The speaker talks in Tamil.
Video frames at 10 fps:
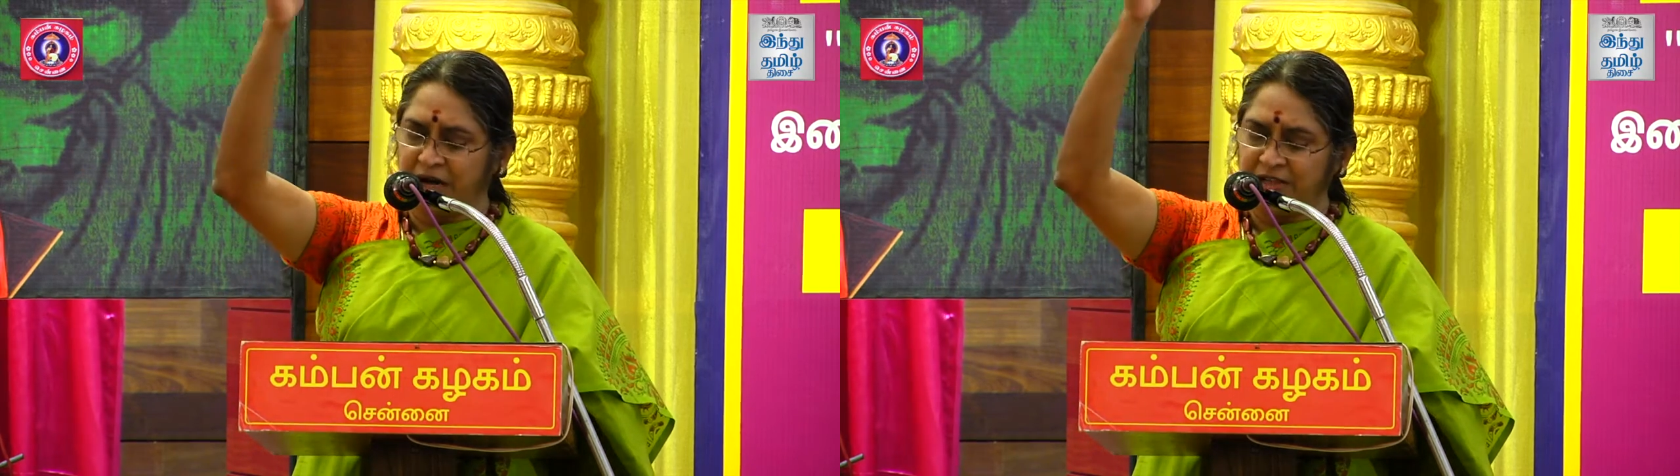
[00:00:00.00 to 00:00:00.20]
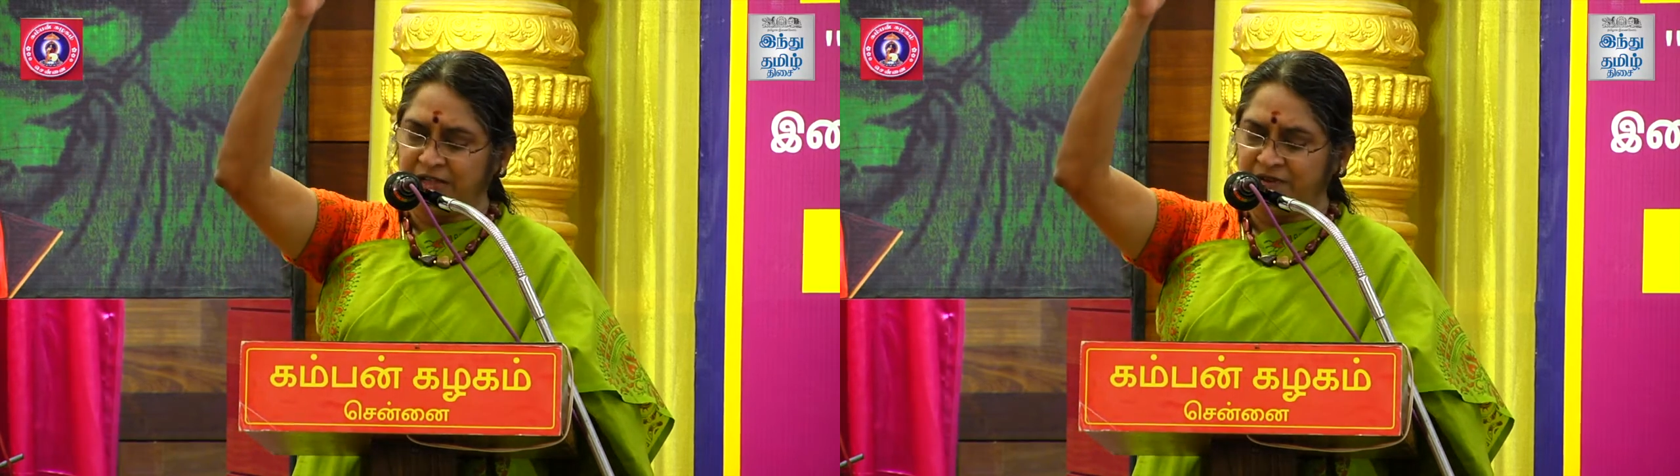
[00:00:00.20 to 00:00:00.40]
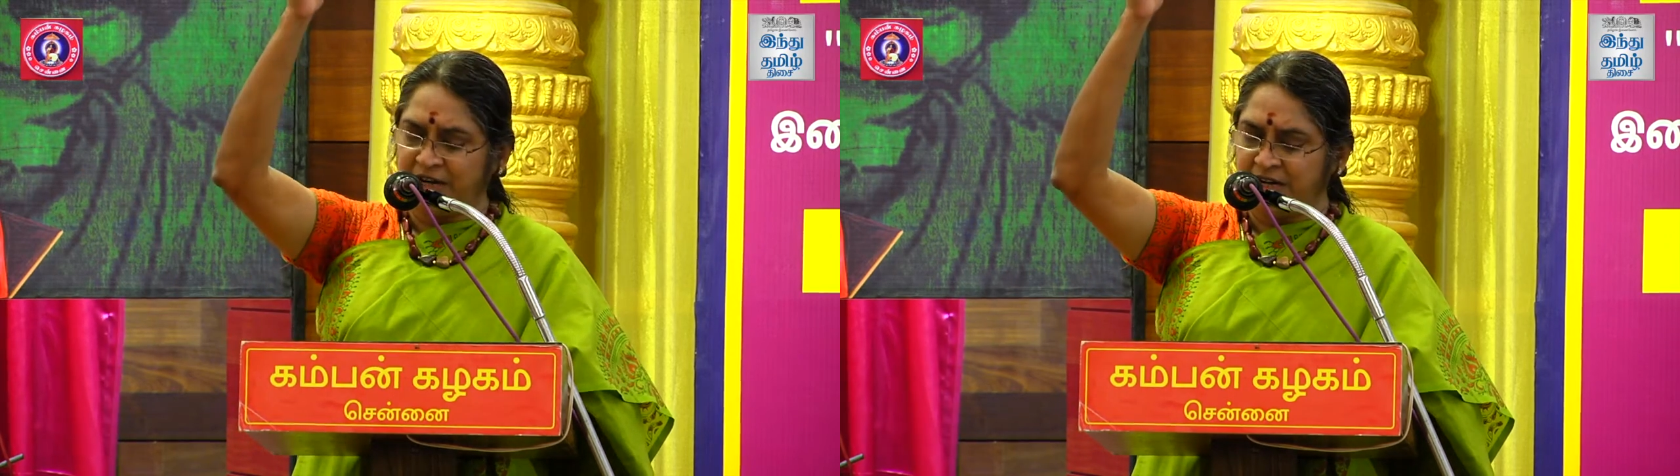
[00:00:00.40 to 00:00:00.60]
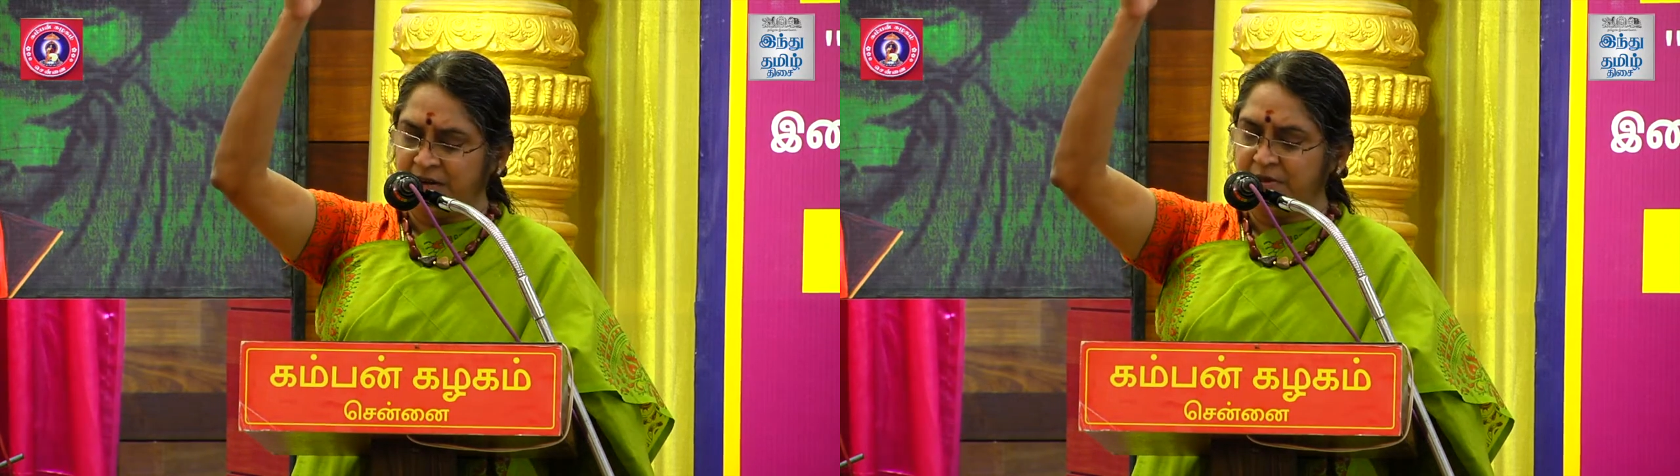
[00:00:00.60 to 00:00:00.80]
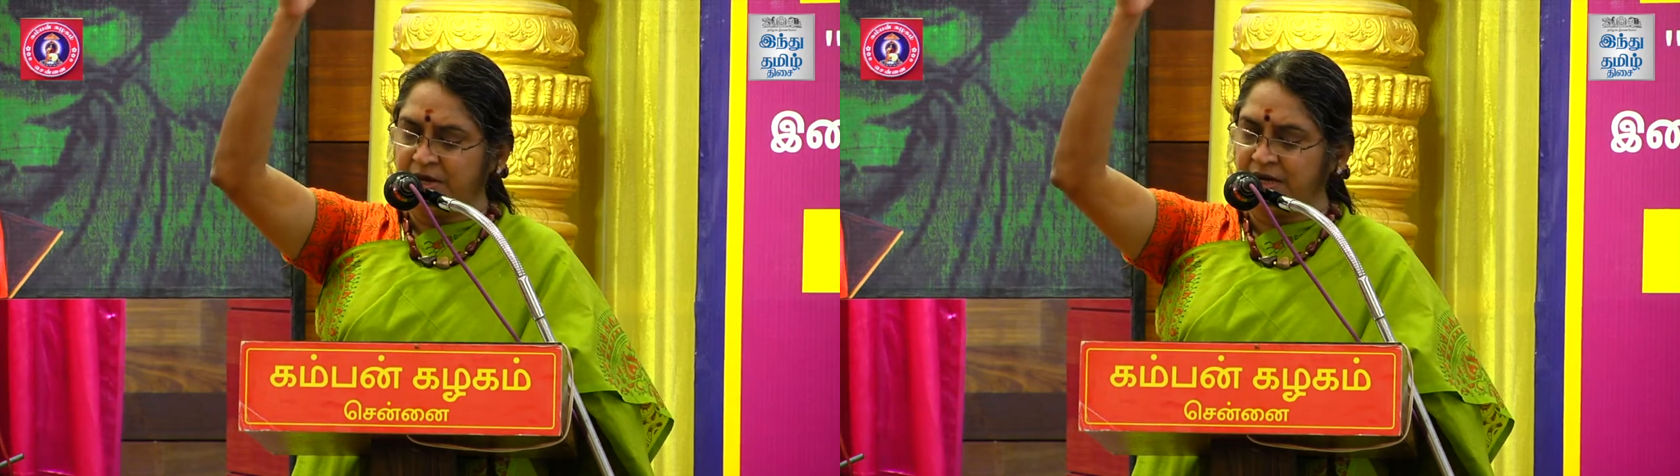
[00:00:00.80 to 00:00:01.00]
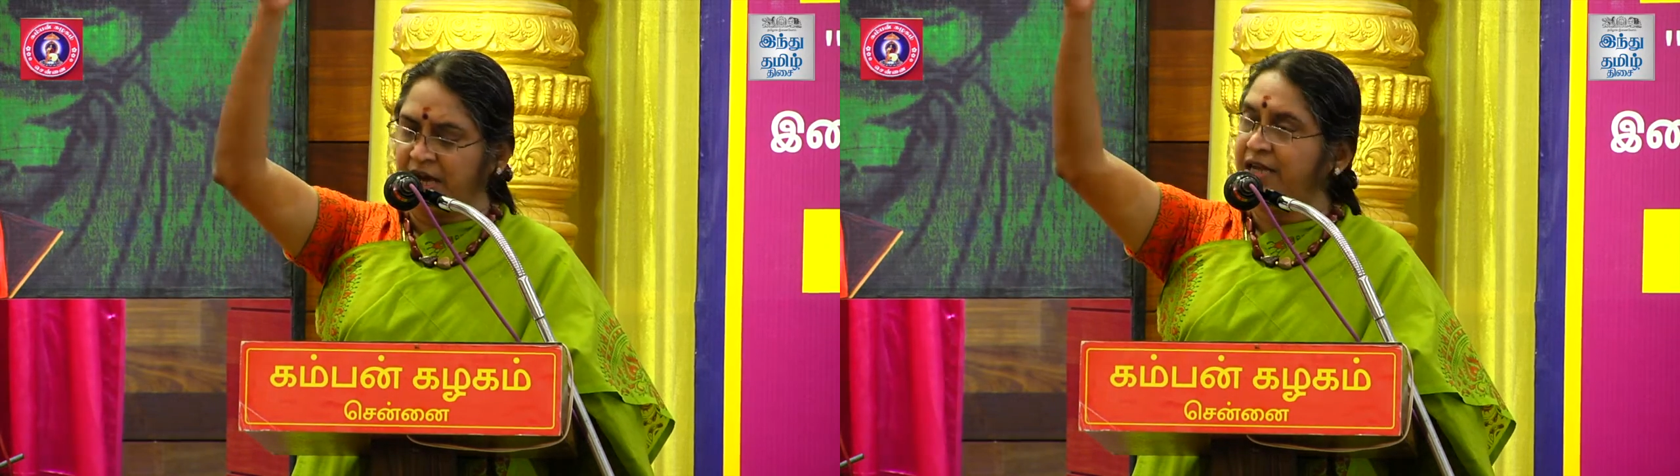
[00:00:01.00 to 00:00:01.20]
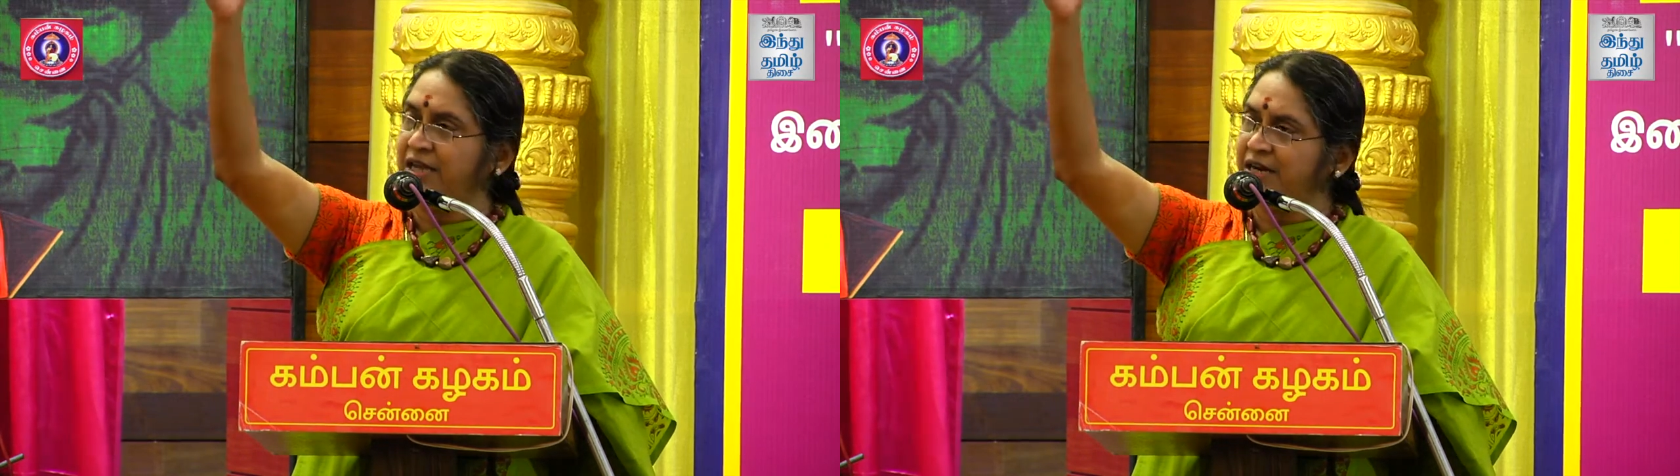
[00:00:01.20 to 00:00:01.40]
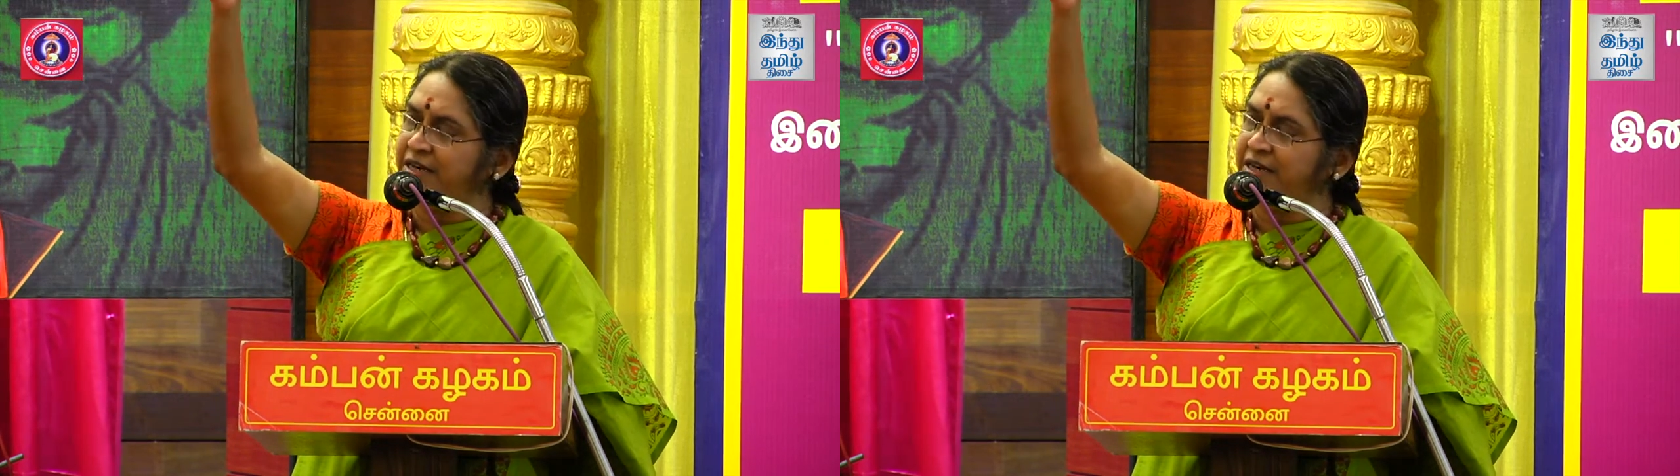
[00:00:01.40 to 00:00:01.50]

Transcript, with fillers: கதுவ நிமிர் கை